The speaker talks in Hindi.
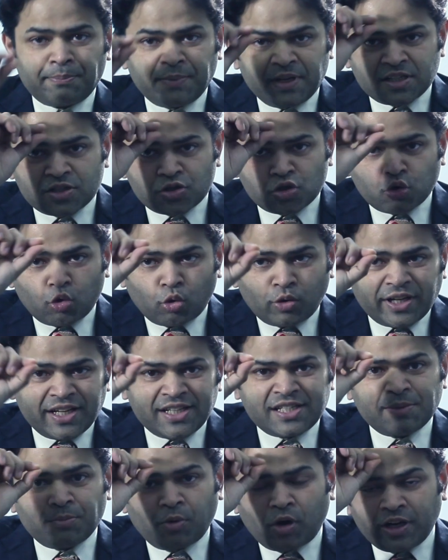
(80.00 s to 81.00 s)
आपने
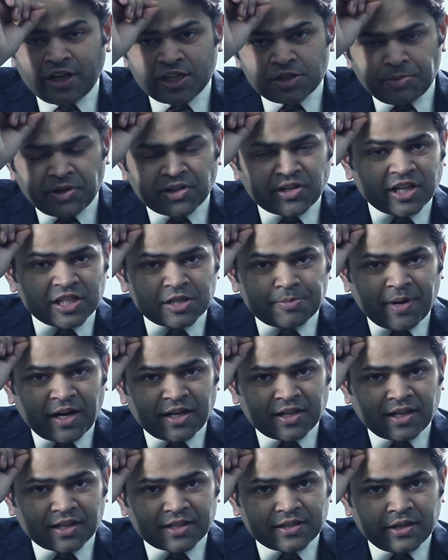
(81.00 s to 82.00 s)
छोटे सी बॉल्डनेस में
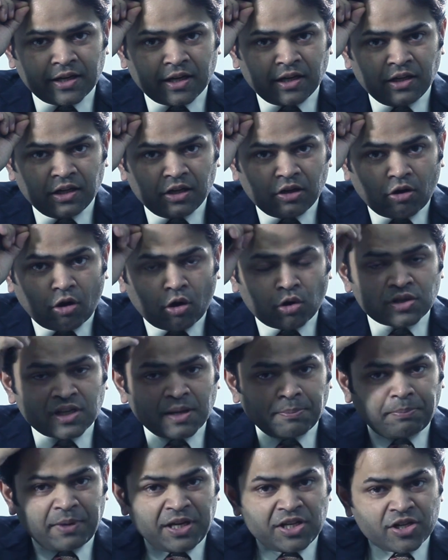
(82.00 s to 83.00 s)
ट्रांसप्लांट कर दिया और
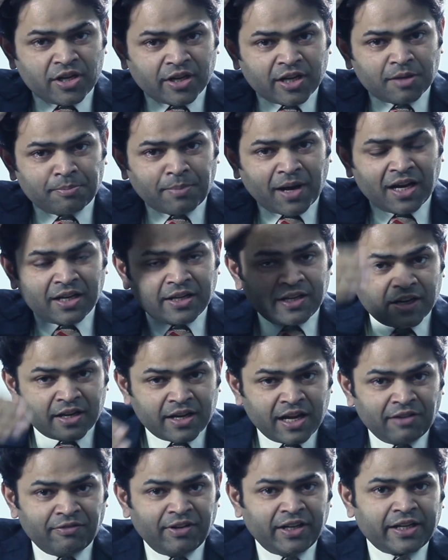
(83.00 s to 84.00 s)
उसके पीछे अगर बाल
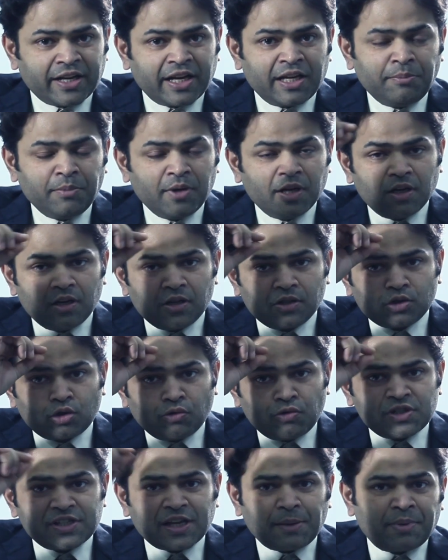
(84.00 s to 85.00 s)
गिर गए विद टाइम
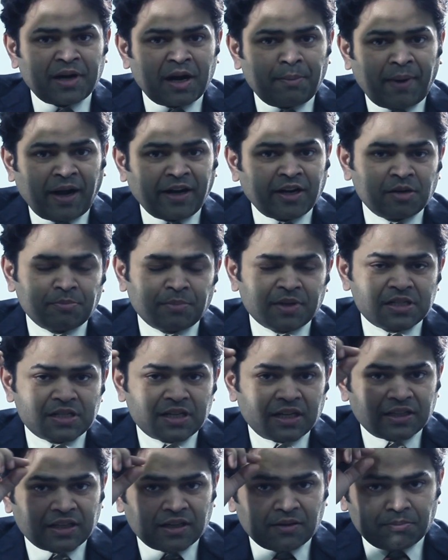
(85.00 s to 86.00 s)
तो वो जेबरा पैटर्न
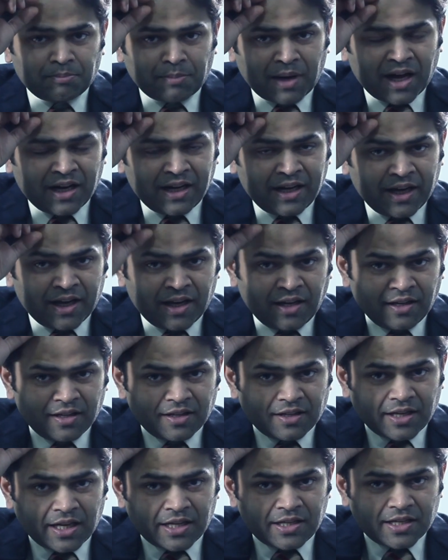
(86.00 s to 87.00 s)
बन जाता है बाल हैं
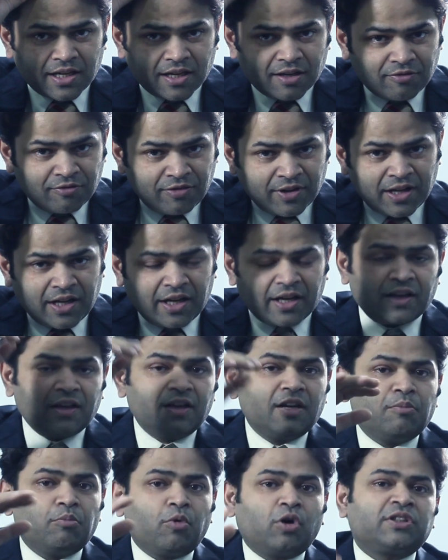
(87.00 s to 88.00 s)
नहीं है फिर हैं
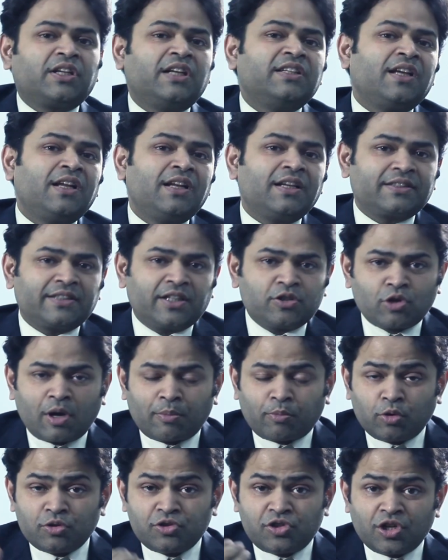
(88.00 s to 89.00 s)
बहुत गंदा लगता है
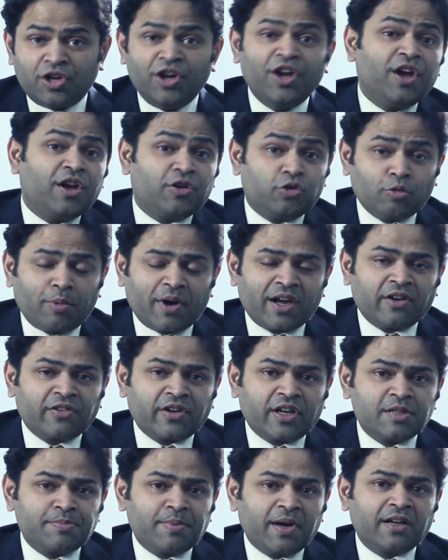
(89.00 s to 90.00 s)
सो आपको दोबारा
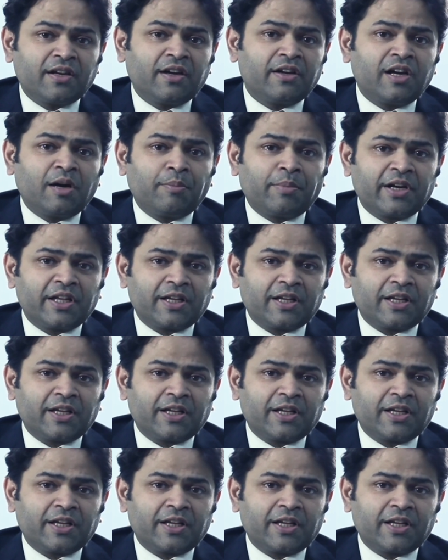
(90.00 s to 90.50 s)
ट्रांसप्लांट करना